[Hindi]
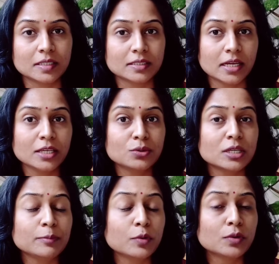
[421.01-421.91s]
करता है
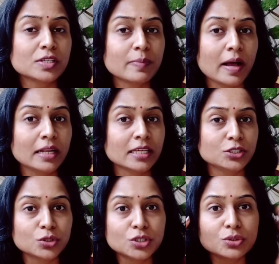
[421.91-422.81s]
क्योंकि पोरस बाल के
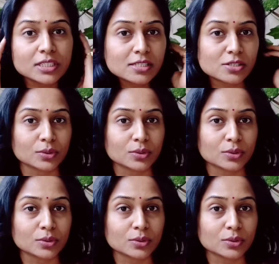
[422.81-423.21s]
जो क्यूटिकल्स